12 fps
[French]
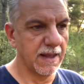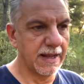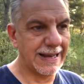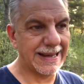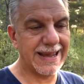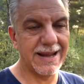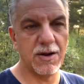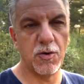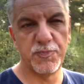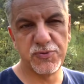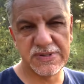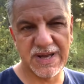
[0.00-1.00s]
laquelle a le
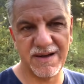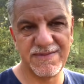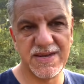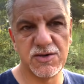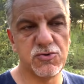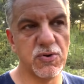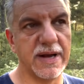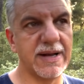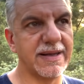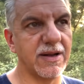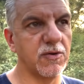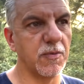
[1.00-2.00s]
plus travaillé sur elle
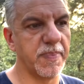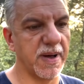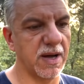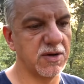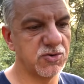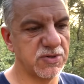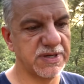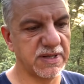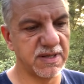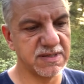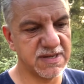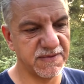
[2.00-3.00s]
quelque part, je dirais
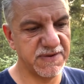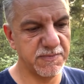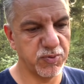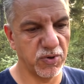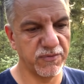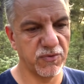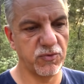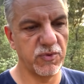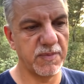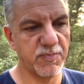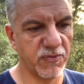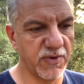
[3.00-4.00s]
dans sa vie, pour
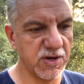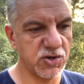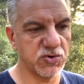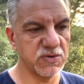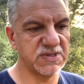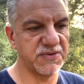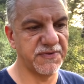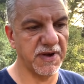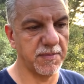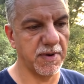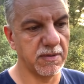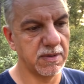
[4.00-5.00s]
évoluer, pour voir les choses
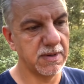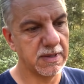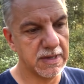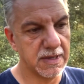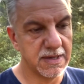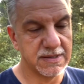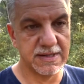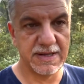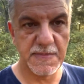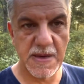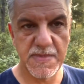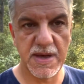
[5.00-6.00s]
différemment c'était
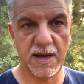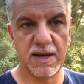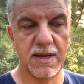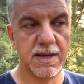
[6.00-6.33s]
ma mère.